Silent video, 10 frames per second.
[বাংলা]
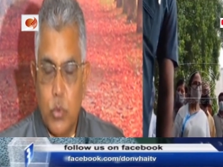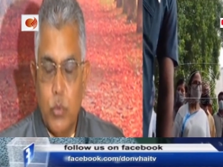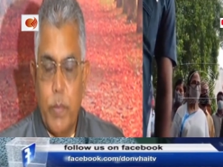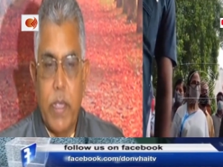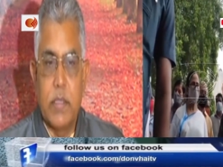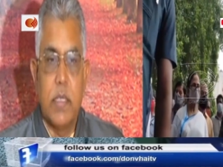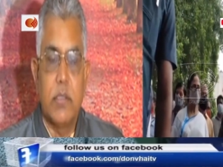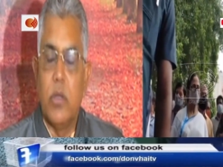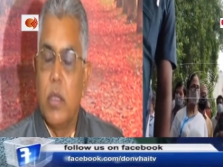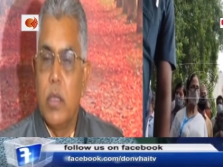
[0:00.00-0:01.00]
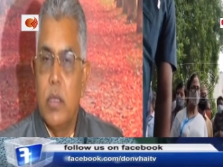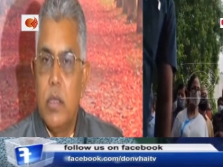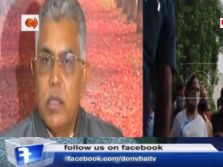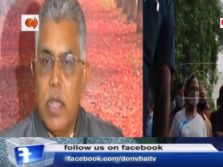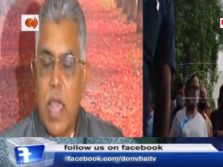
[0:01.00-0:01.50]
শুধু পেগেসাস নয়
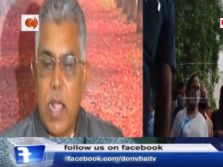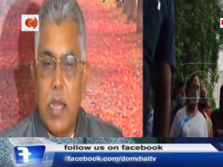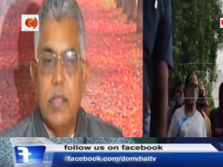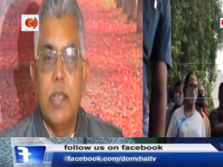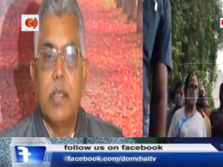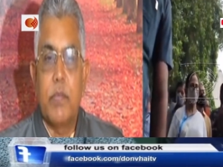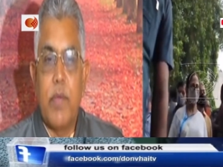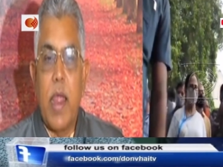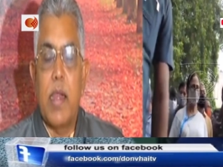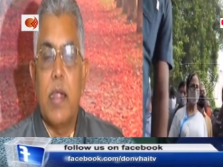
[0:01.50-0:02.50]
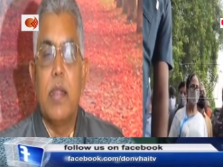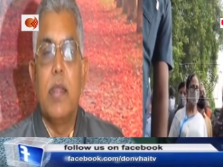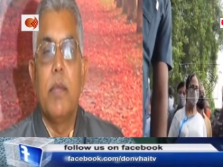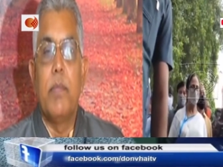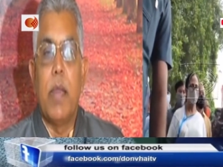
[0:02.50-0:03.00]
একাধিক প্লাকার্ড
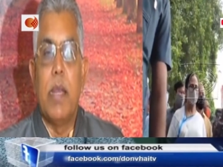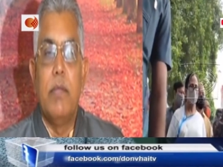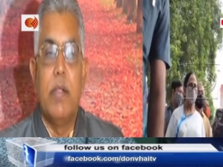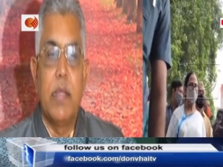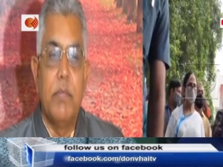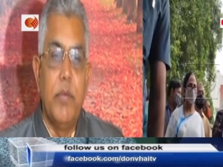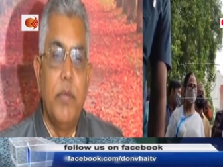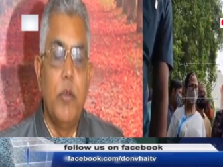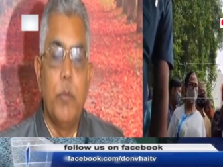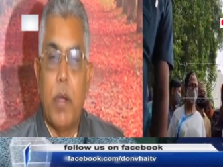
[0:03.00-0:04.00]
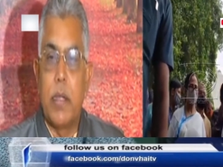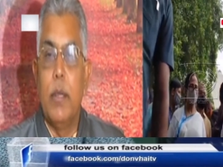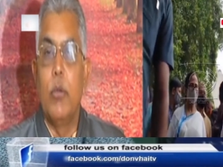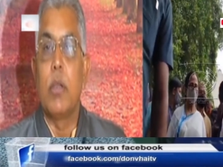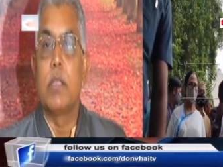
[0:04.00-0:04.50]
নিয়ে পার্লামেন্টে বিভিন্ন
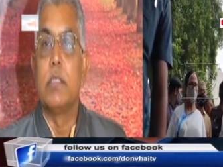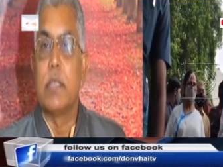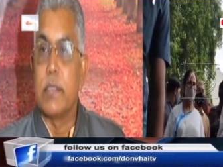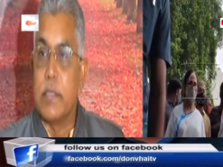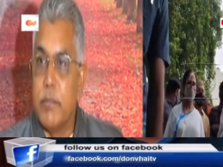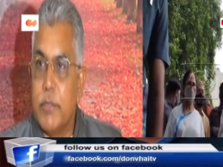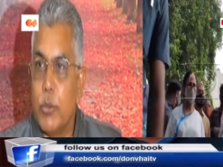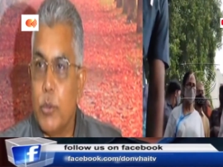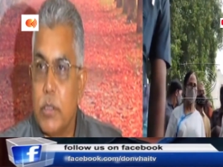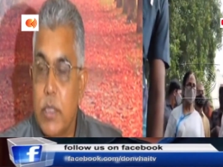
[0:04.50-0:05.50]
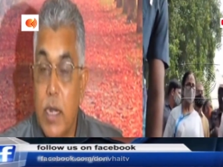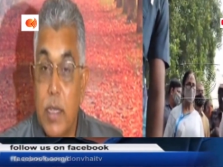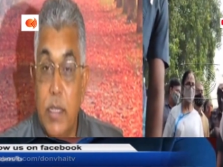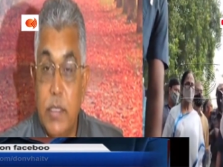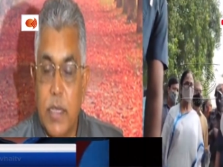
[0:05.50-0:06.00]
পার্টির লোকেরা চিৎকার চেঁচামেচি করছেন তারা
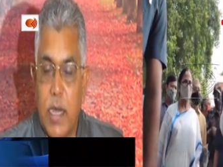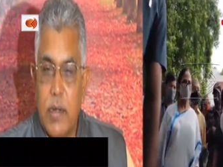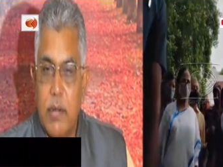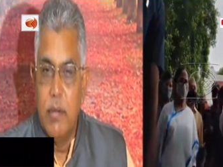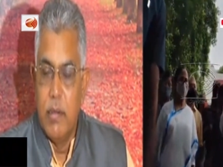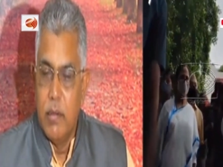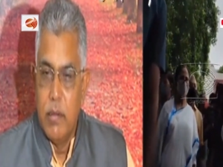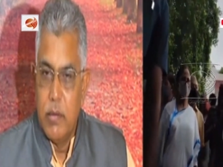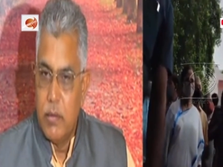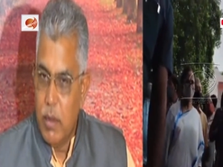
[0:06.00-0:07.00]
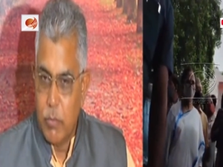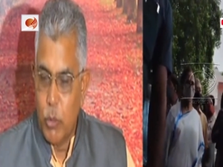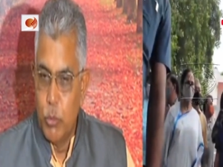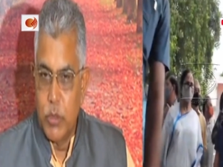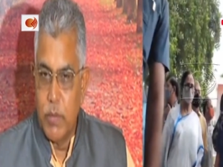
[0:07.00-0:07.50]
কি চান
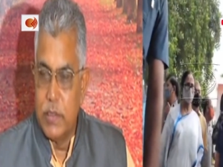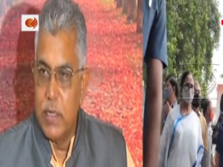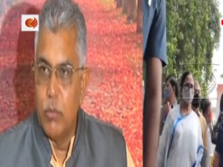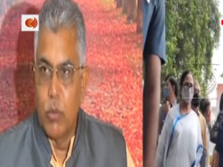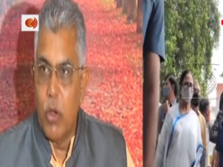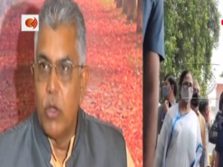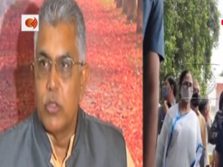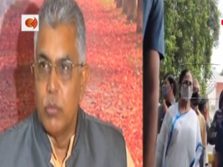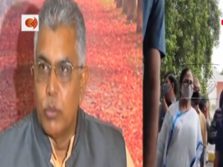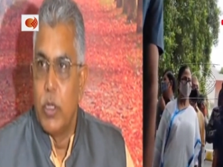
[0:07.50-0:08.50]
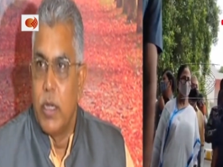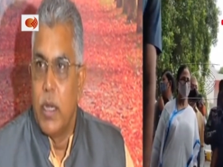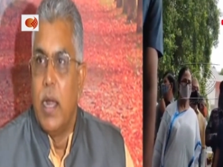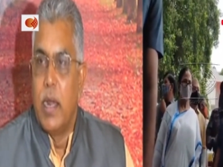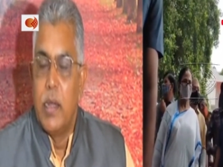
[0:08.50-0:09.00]
আমরাও বুঝতে পারছি না ওনাও হয়তো বোঝেন
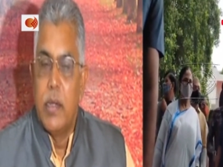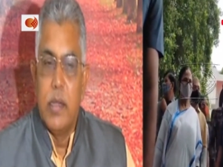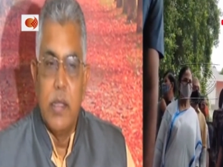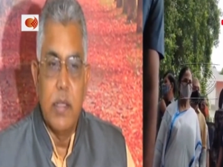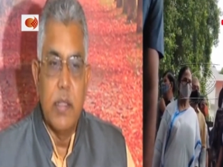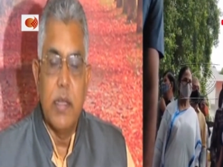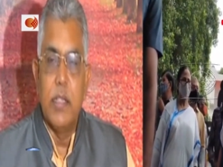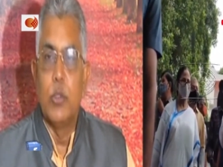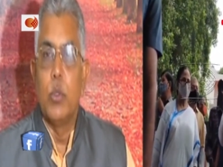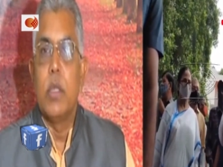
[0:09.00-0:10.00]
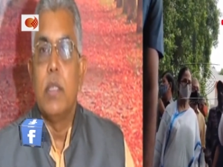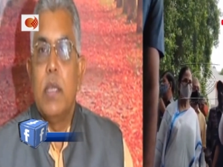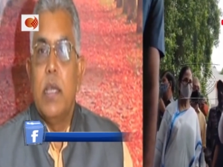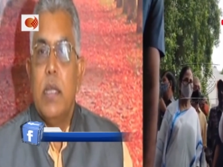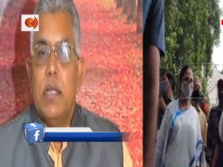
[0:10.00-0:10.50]
না নিজেদের ইস্যুকে
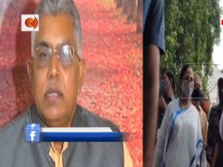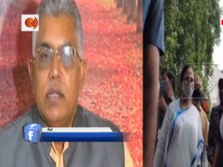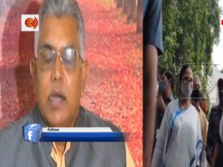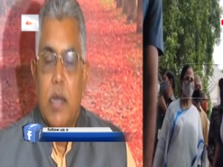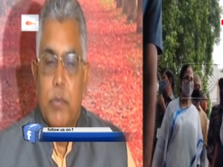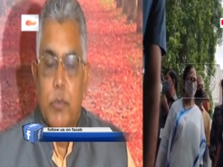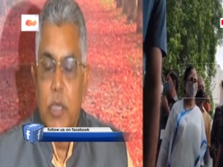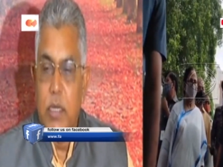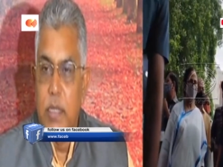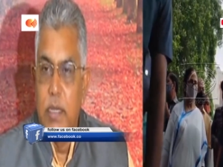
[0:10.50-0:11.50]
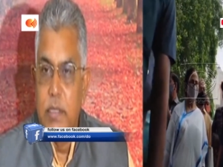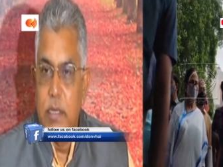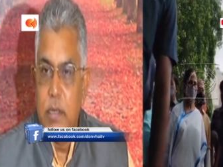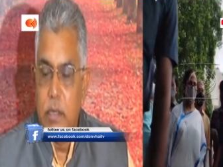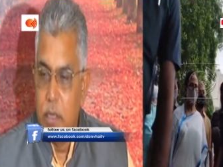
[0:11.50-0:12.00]
দিয়ে আর প্রচার
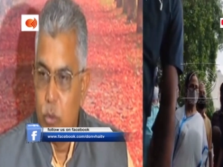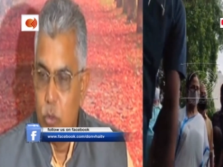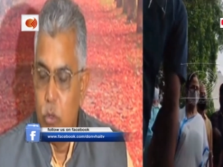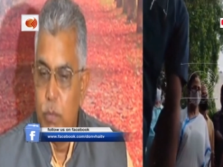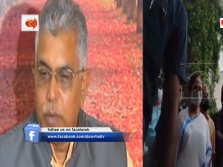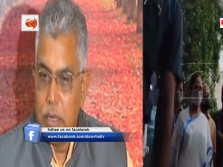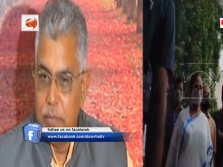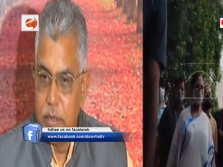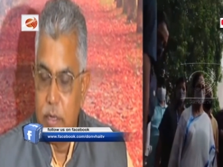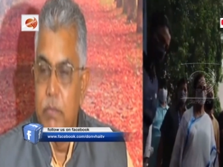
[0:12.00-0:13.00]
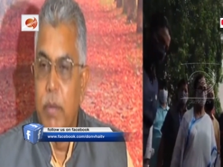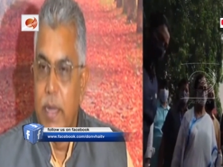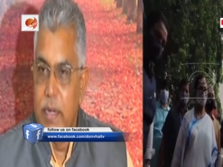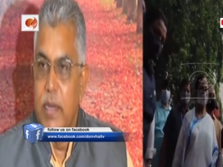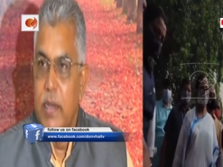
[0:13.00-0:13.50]
চাইছেন কেউ কেউ পার্লামেন্টের
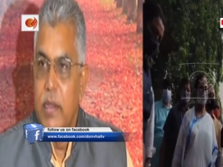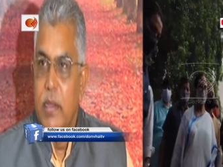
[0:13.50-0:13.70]
বাইরে